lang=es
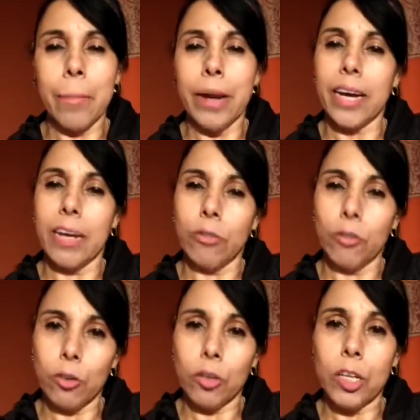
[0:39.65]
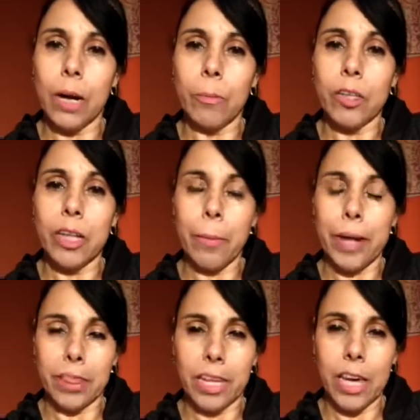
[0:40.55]
para que nosotros sigamos
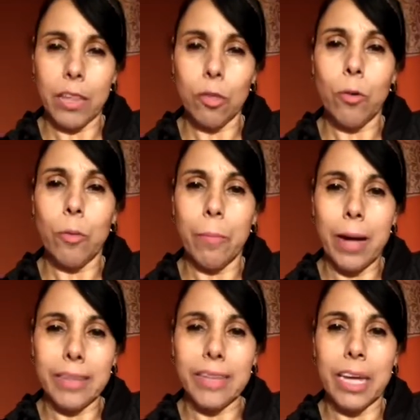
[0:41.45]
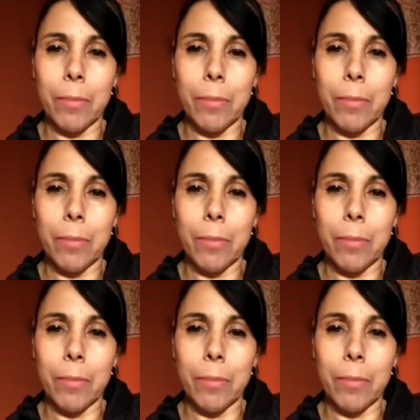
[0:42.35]
aprendiendo más